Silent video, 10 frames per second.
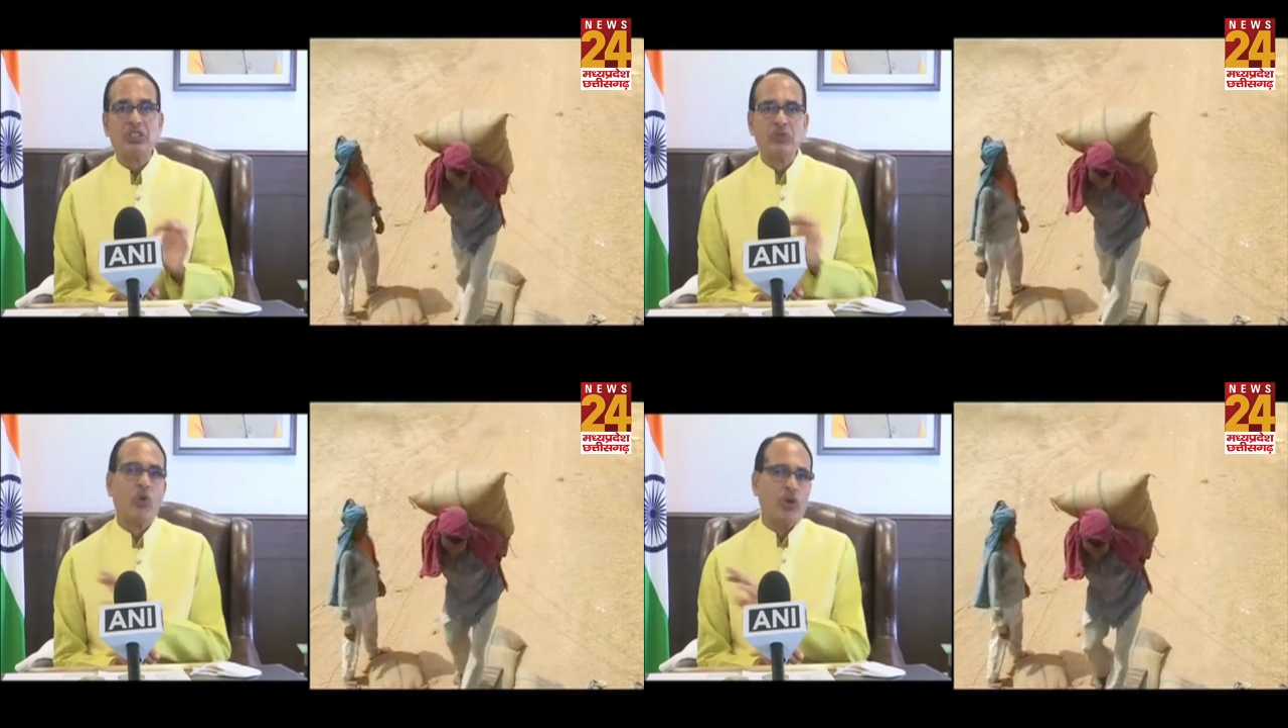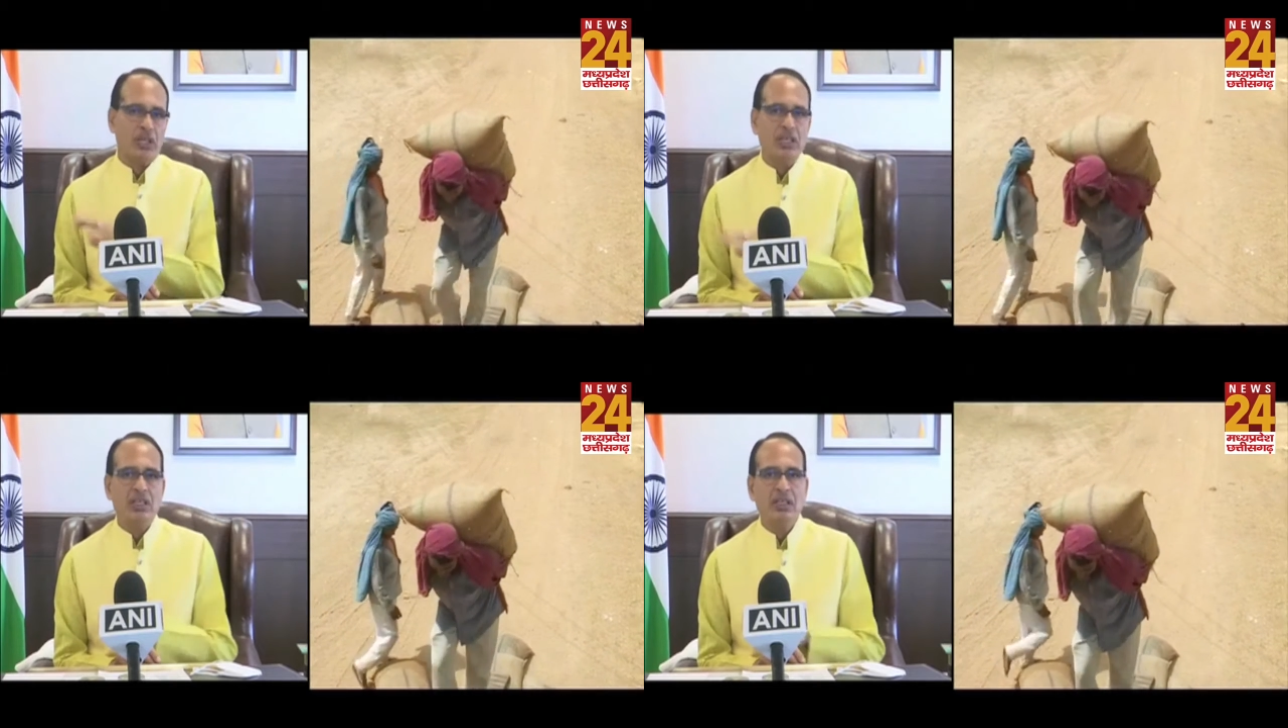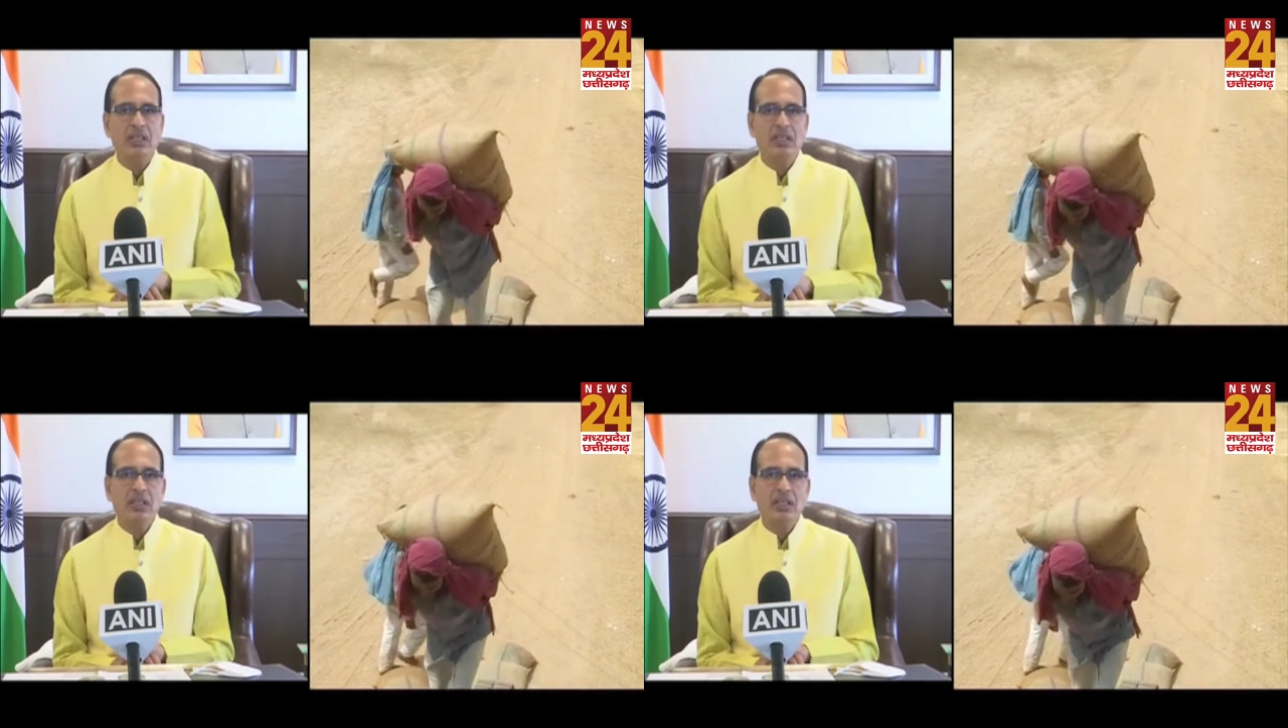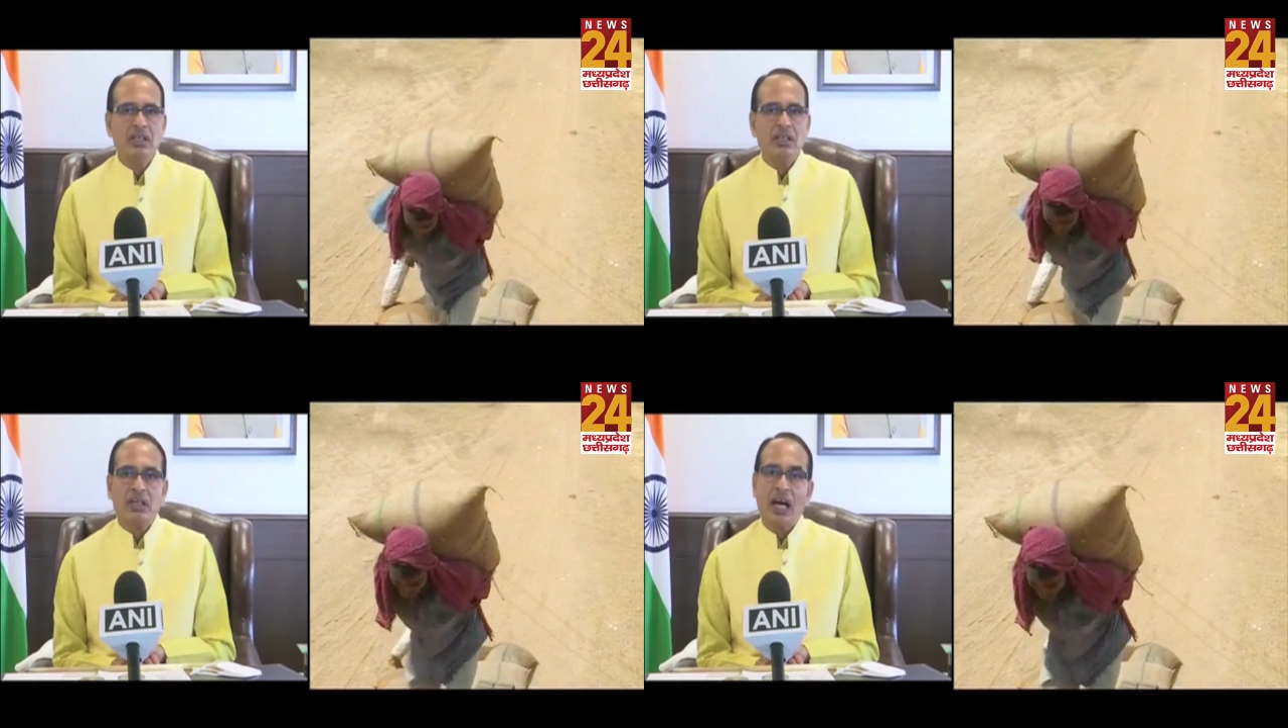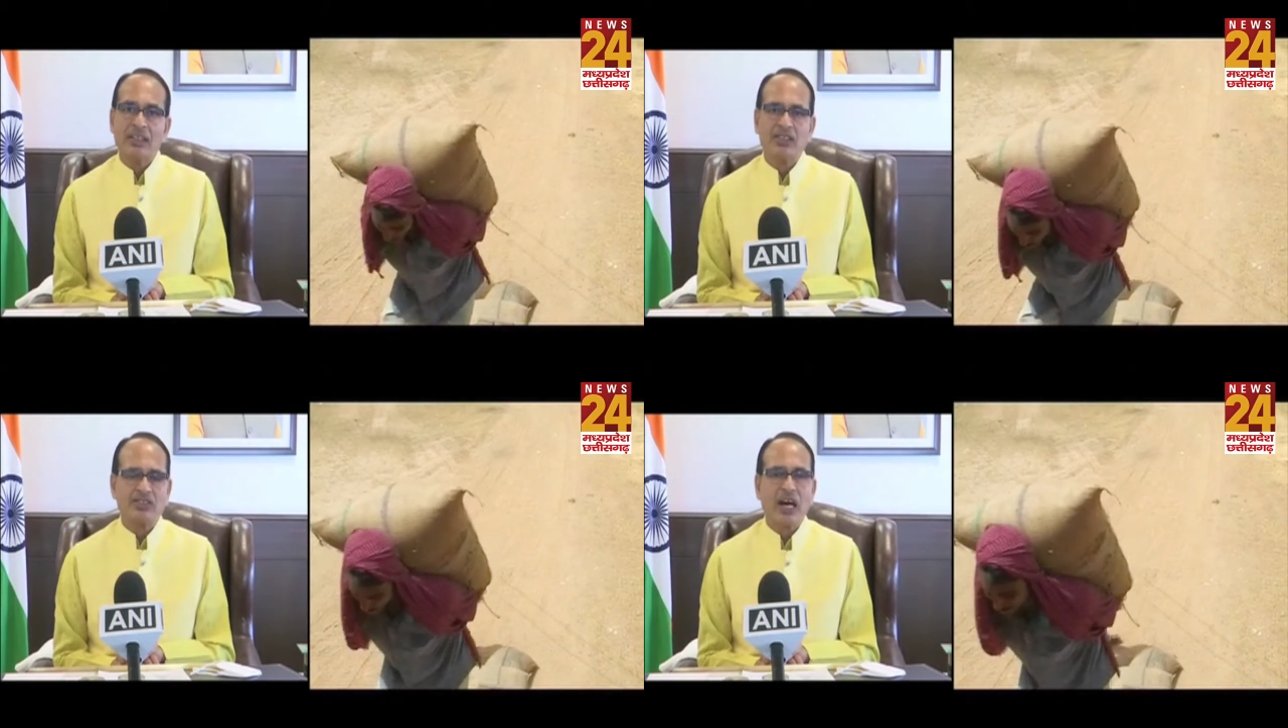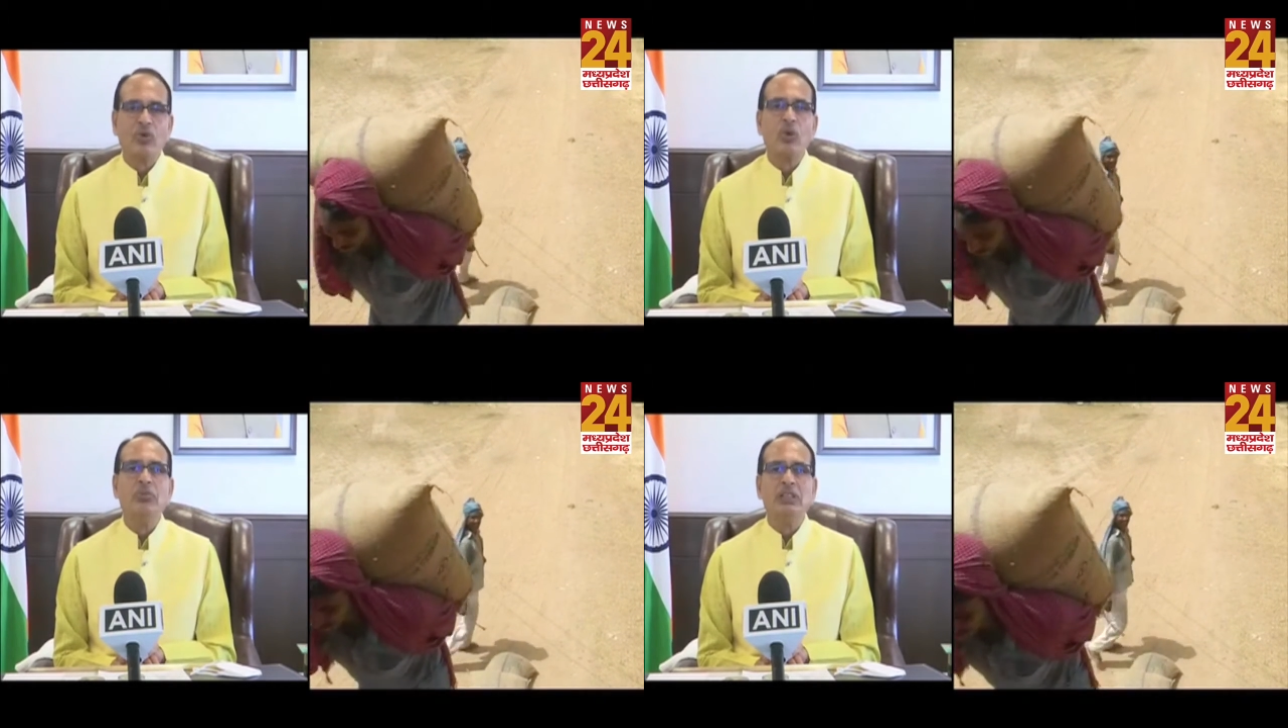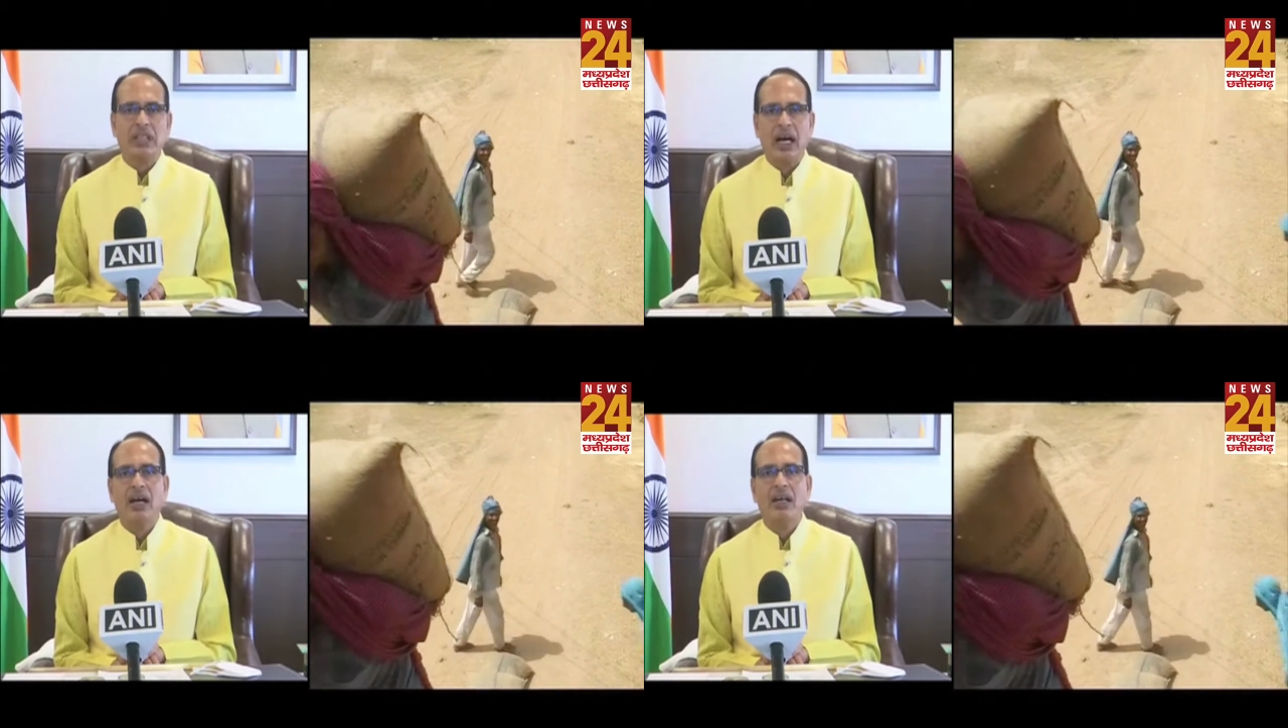प्रति बोरी खाद किसान को मिलता